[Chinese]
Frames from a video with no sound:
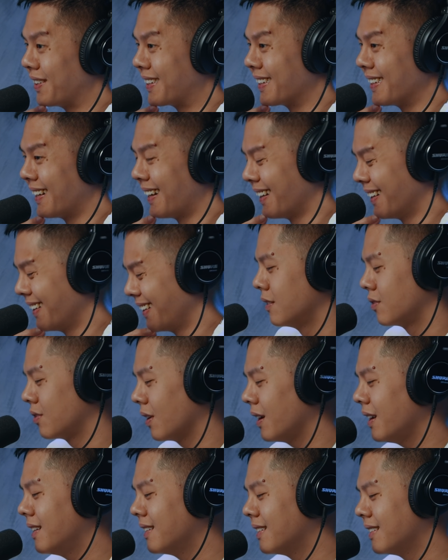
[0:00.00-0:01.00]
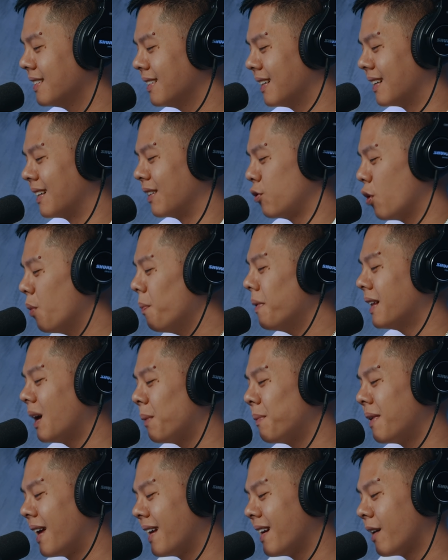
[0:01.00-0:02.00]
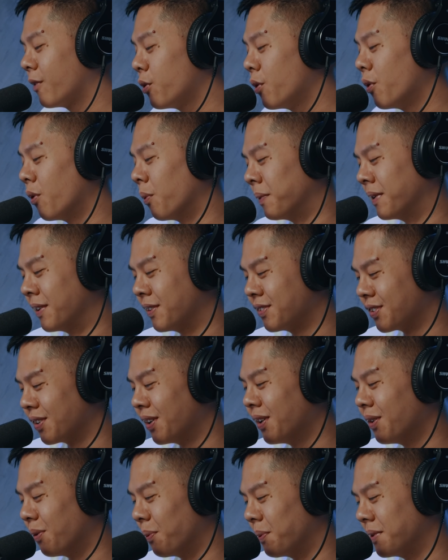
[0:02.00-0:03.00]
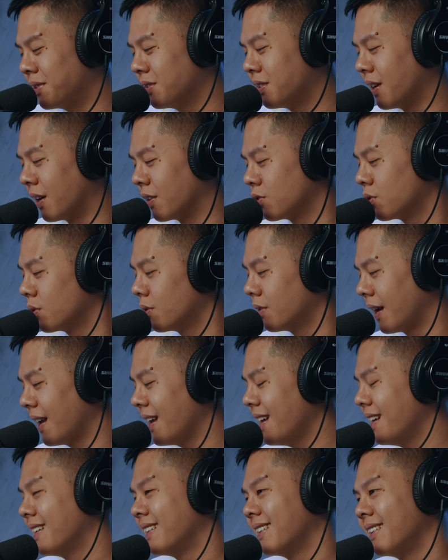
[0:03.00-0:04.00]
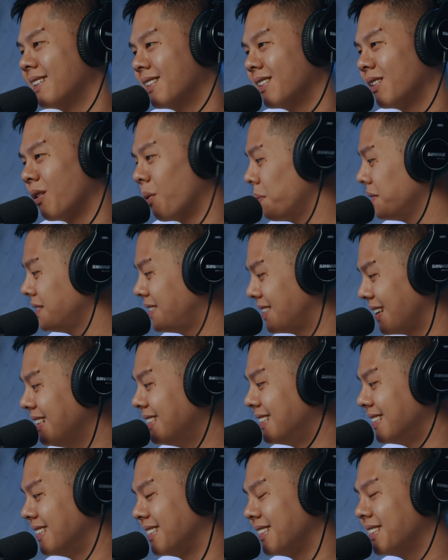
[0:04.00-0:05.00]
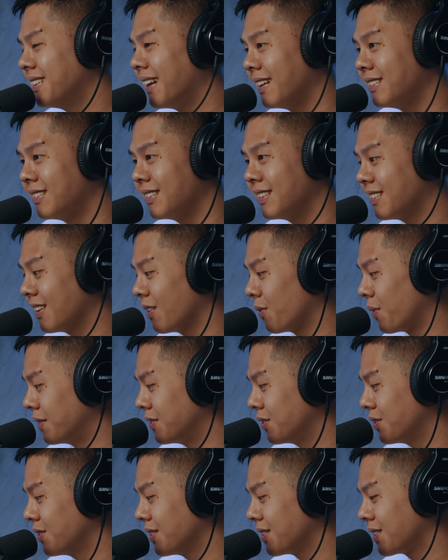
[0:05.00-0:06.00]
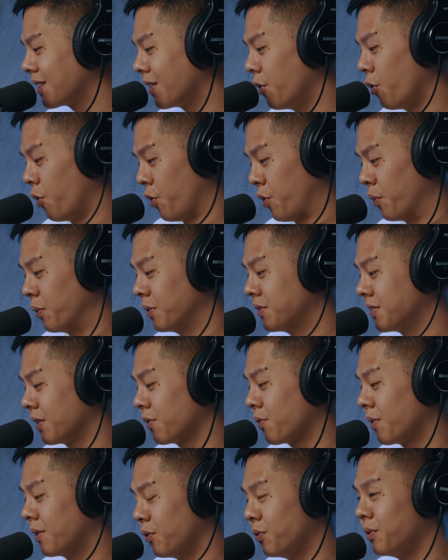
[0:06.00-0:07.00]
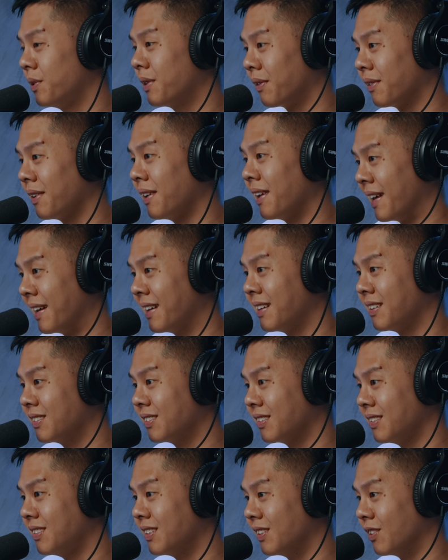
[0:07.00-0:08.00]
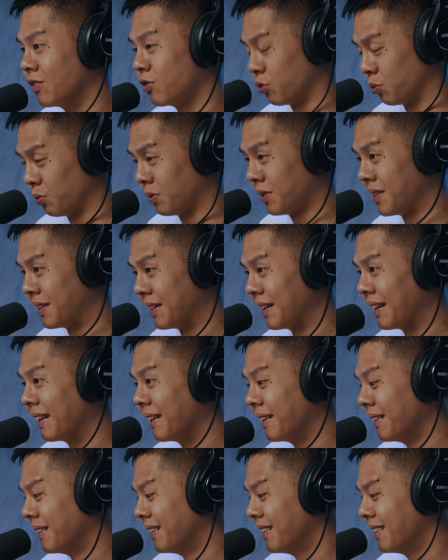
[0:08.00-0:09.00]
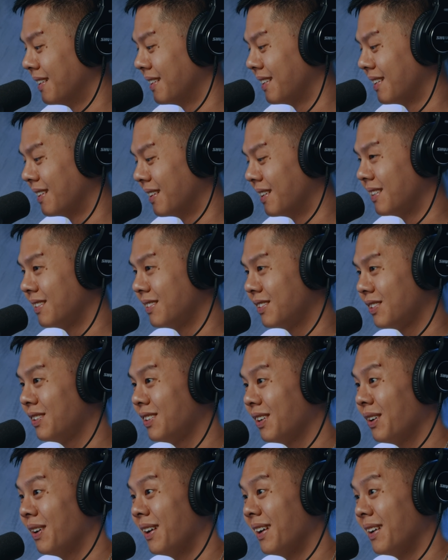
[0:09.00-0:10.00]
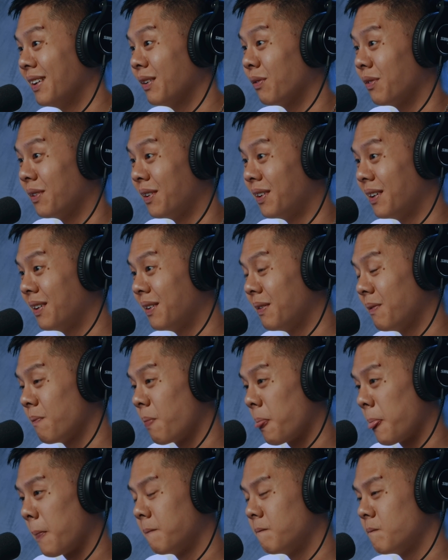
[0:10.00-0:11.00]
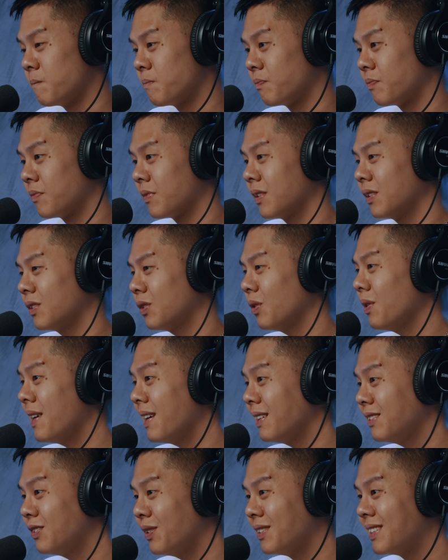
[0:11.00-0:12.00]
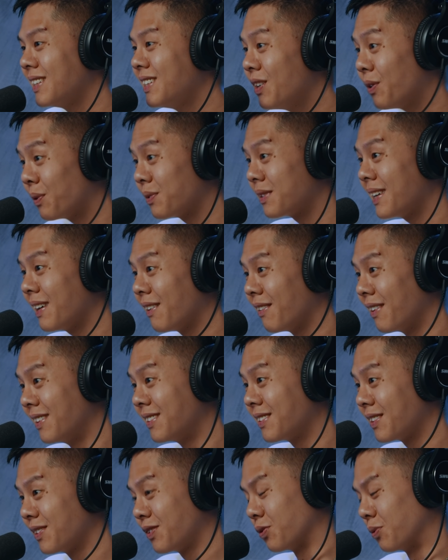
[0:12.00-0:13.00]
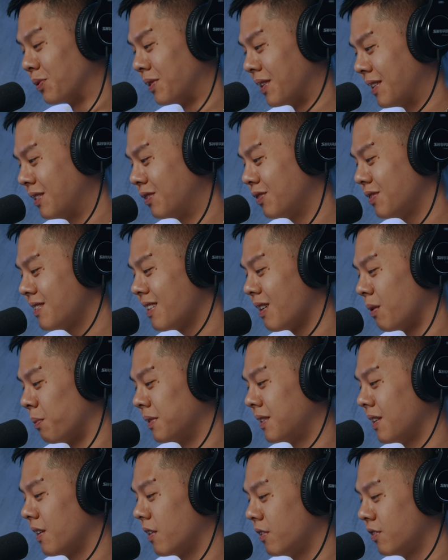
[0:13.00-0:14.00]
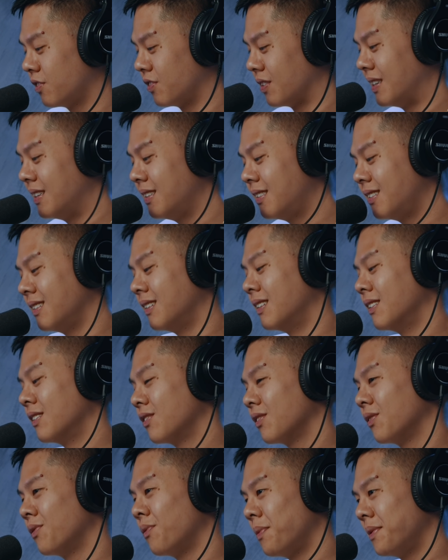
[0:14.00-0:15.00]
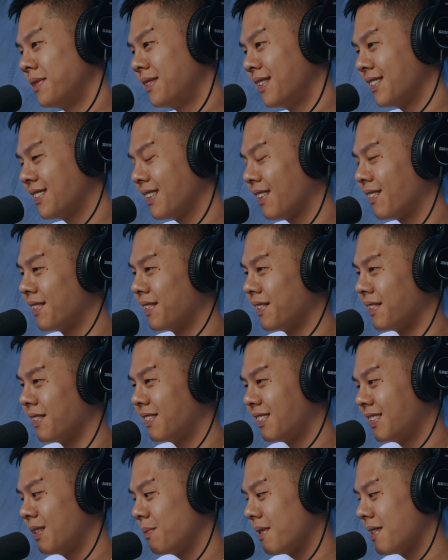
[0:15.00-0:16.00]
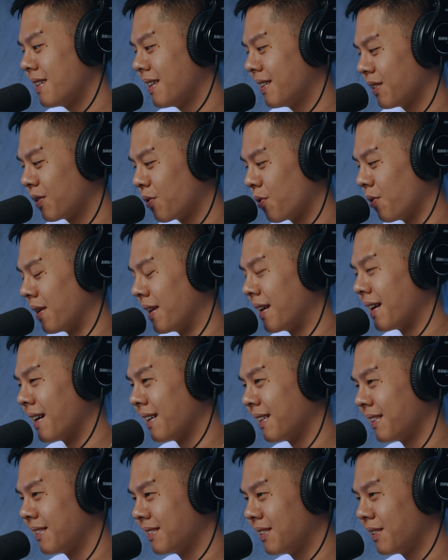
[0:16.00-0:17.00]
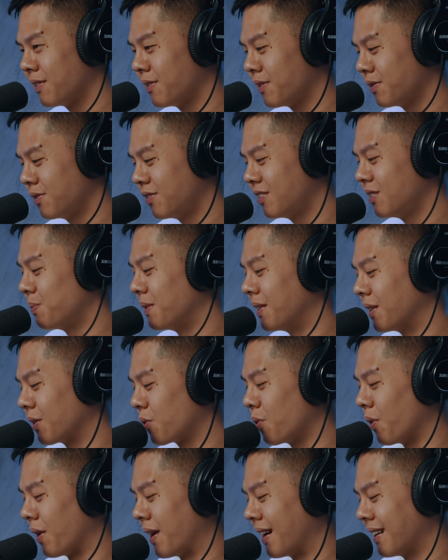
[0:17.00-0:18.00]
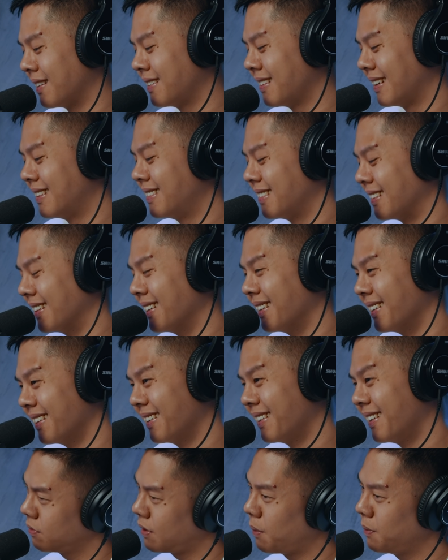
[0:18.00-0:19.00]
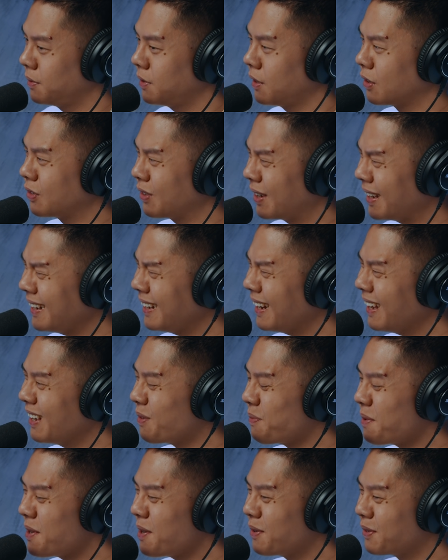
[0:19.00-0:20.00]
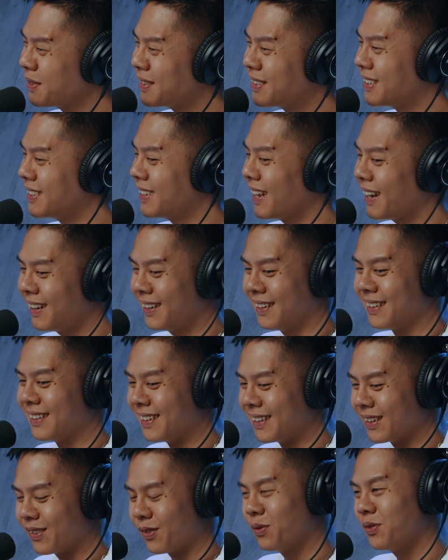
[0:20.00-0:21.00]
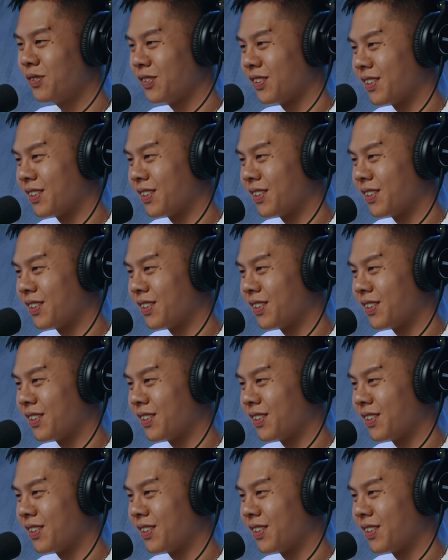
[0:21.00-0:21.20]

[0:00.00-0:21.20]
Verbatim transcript: 一个。对啊。所以呢，原本他们来邀约我们的时候，我们就想说，哎，我们前几集才介绍完，就是跟旅游相关遇到的灵异事件的主题耶，就是这么刚巧我们。对啊，就已经用掉了这个主题，就是在我们第21集的时候，我们介绍了西班牙的鬼啊，然后日本的鬼啊这些，他们就想说，哎，那有没有其他的故事